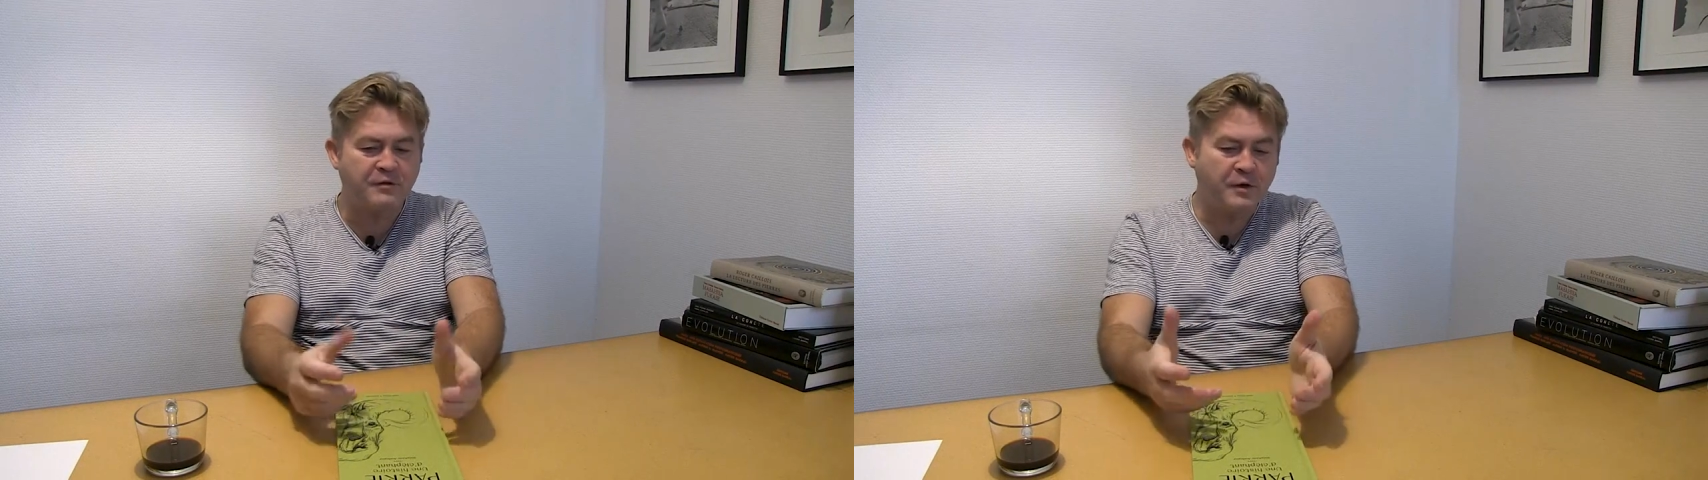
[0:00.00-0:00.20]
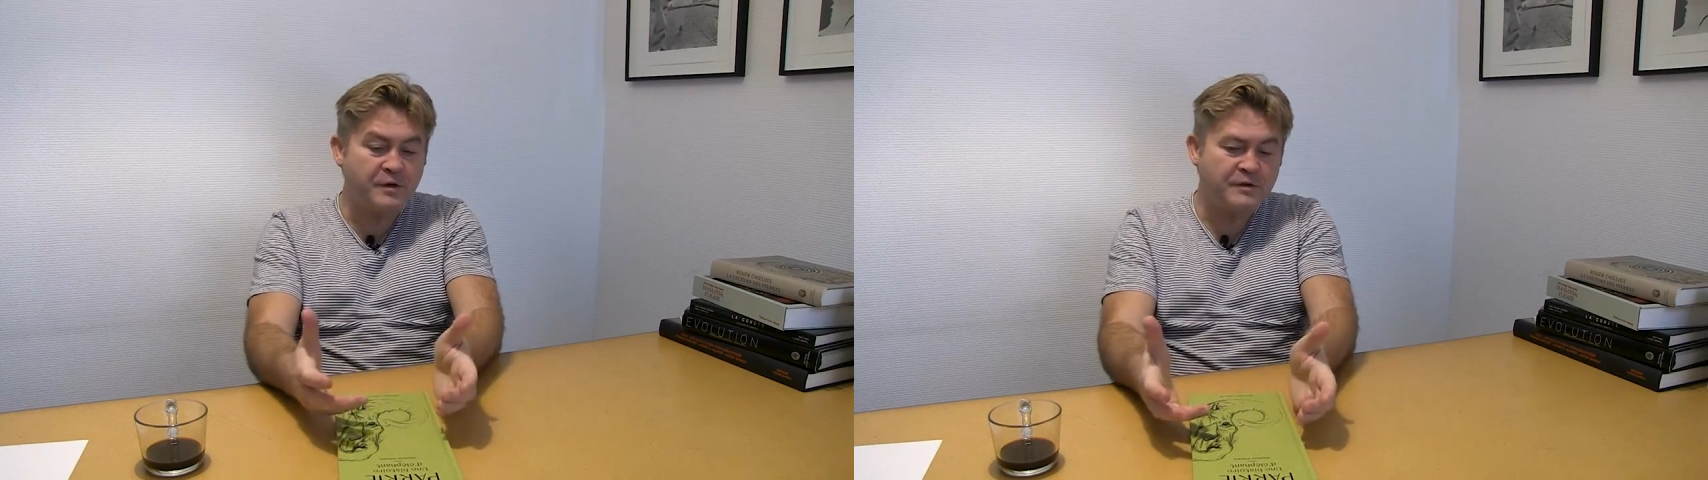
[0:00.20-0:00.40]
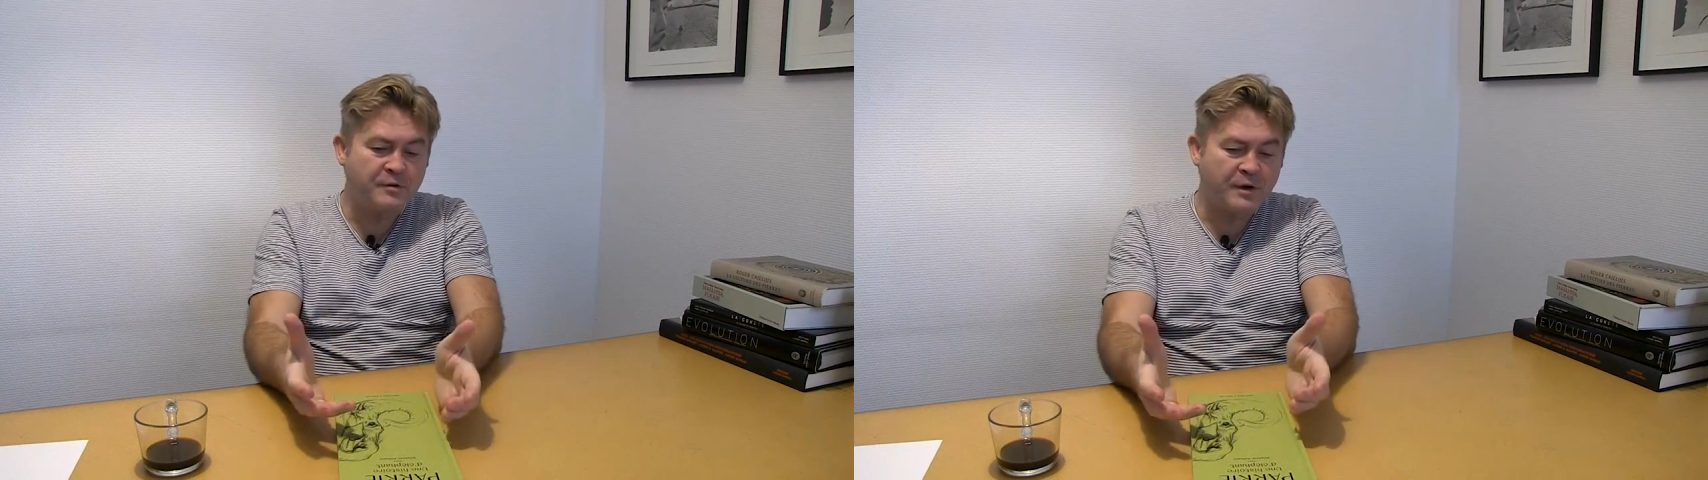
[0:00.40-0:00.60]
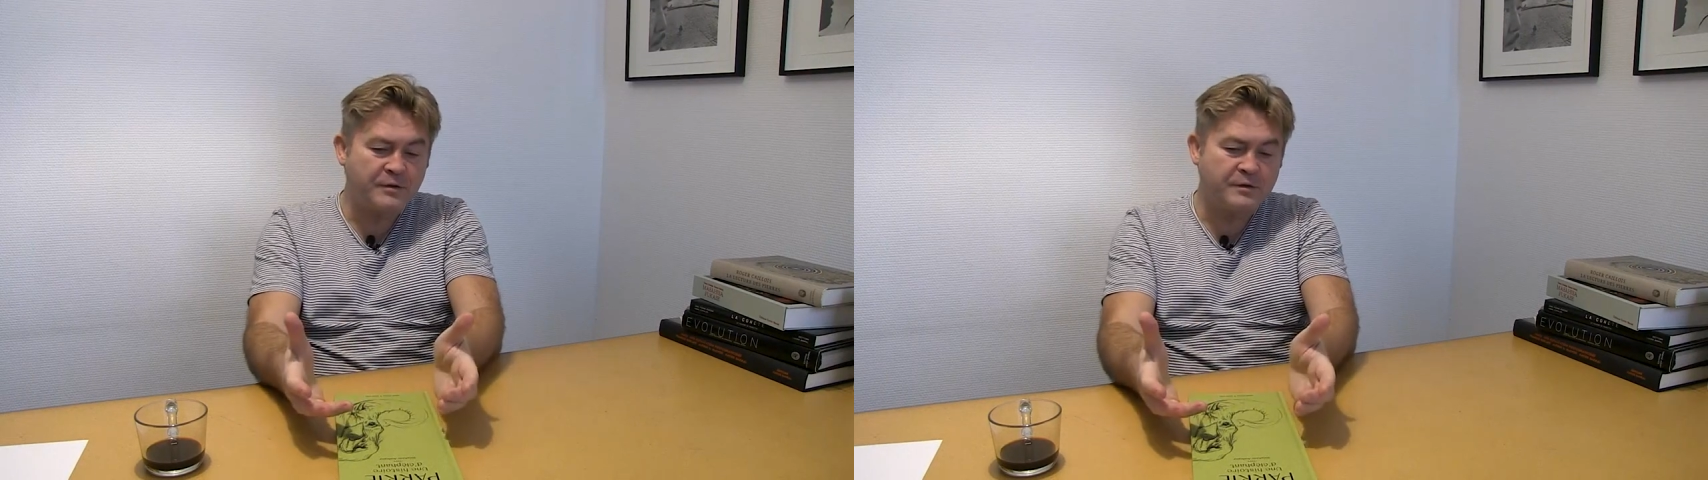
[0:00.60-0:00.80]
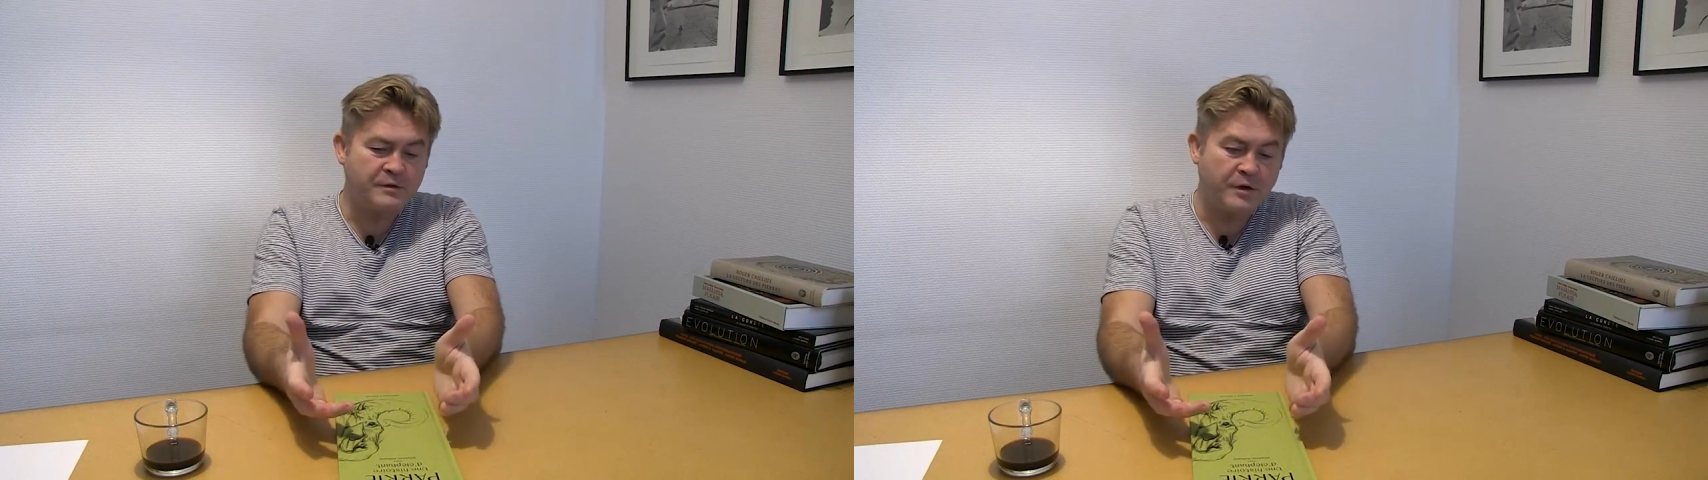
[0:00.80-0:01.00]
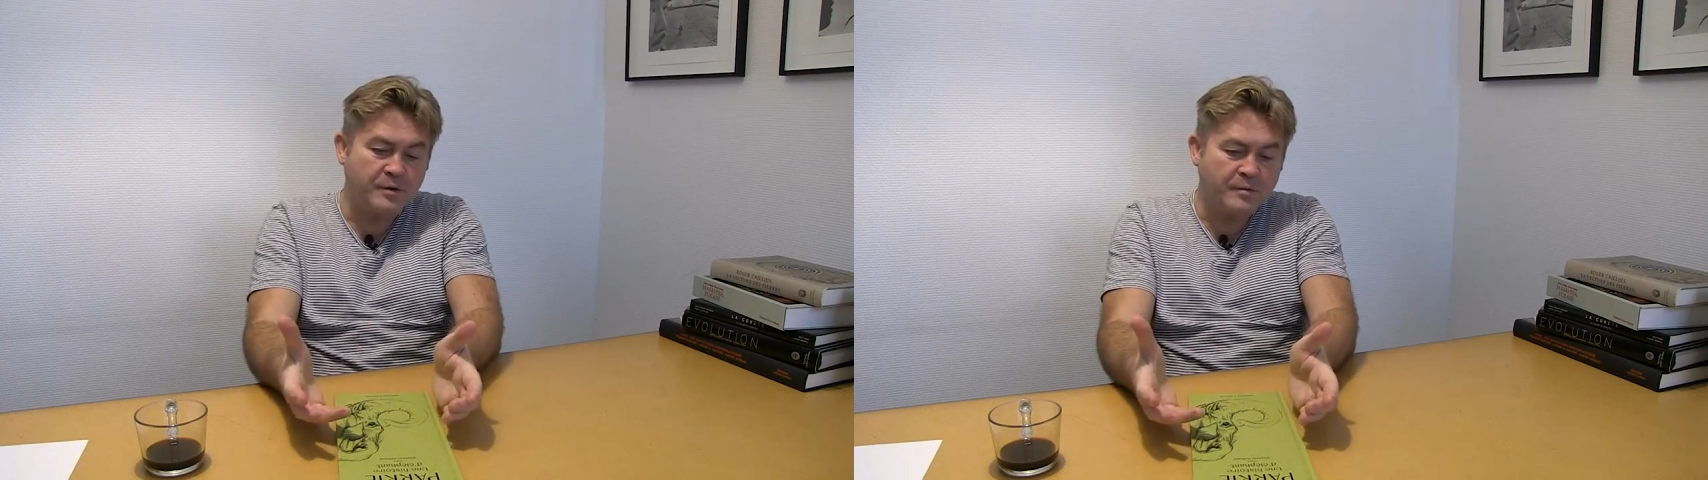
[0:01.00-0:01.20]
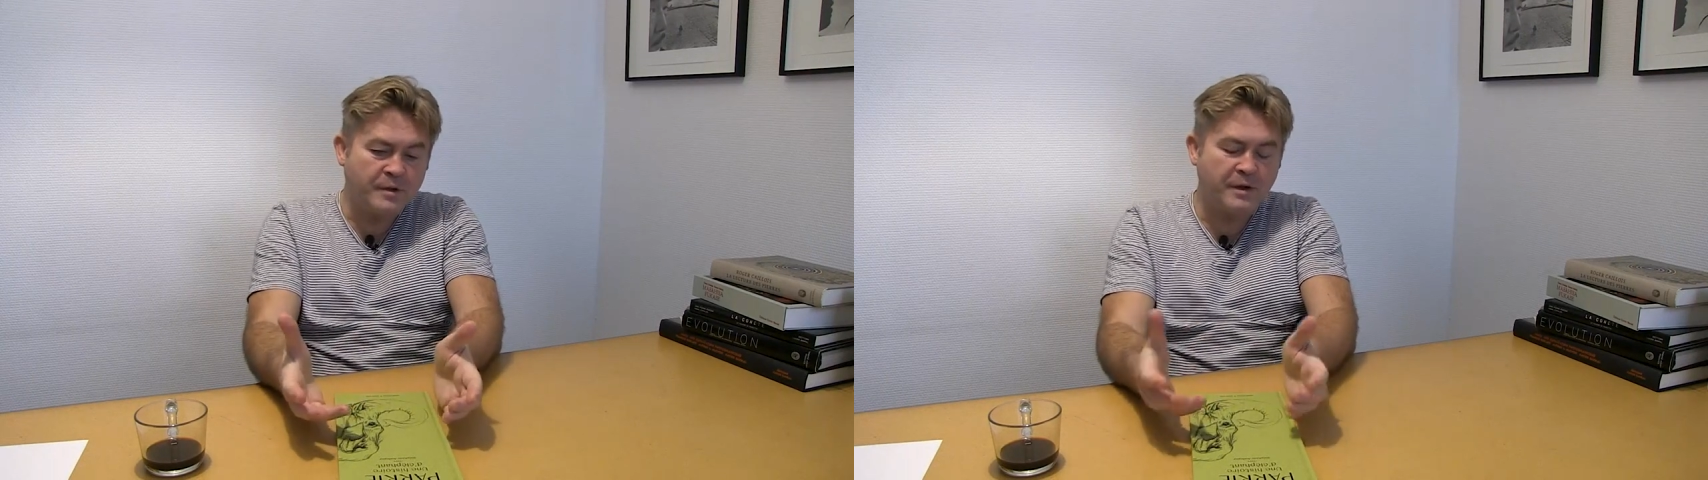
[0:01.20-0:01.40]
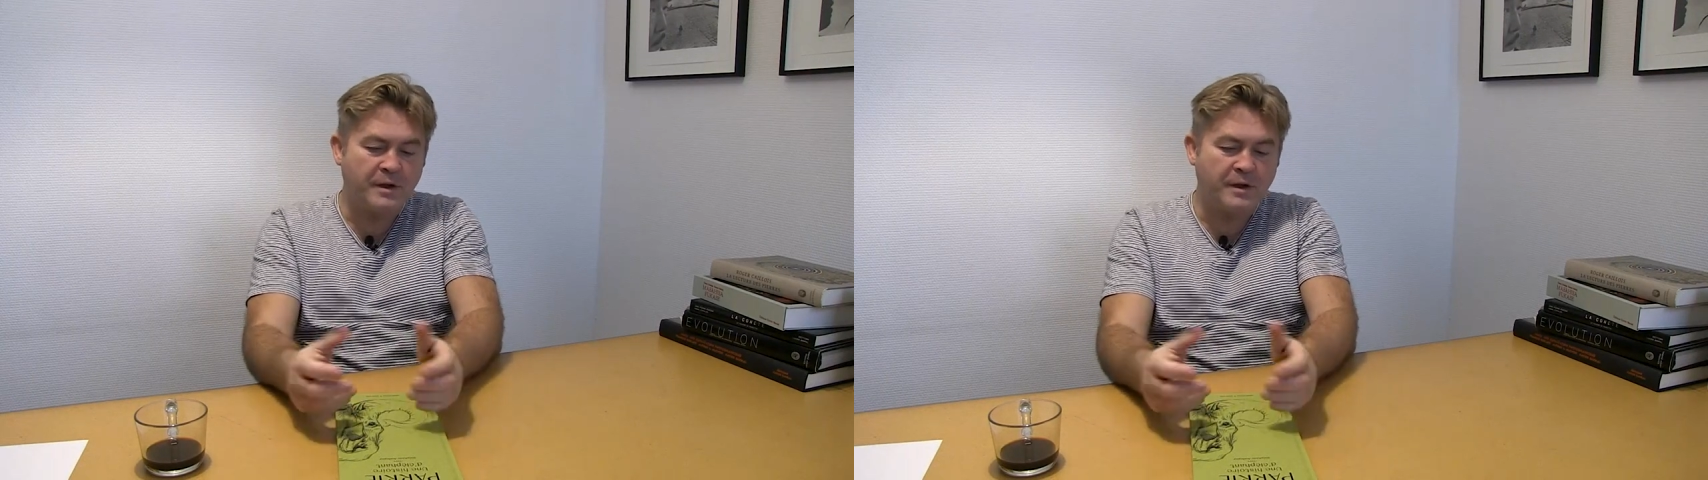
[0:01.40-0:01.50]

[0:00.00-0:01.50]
fois une histoire d'hommes